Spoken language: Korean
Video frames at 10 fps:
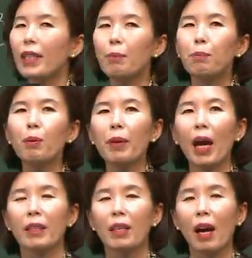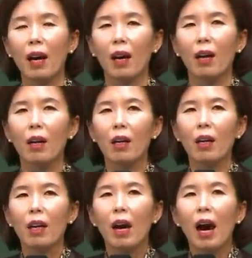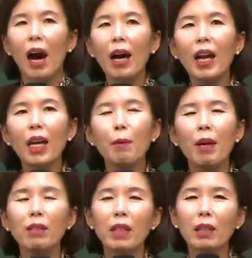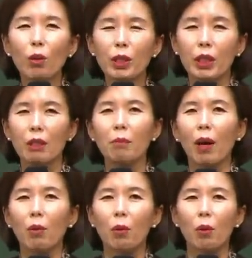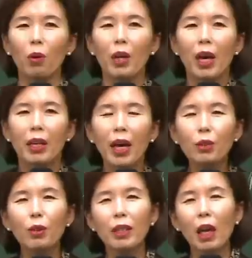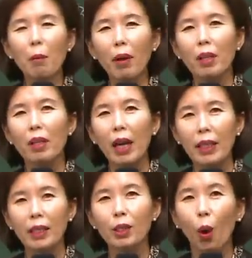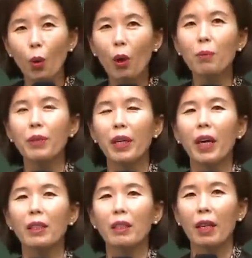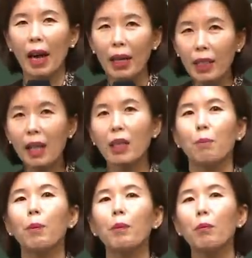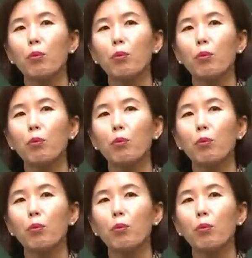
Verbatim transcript: 기쁨이 아니라 하나님의 형상대로 지음받고 예수의 생명을 가진 여러분들에게 있어서 가장 기쁨이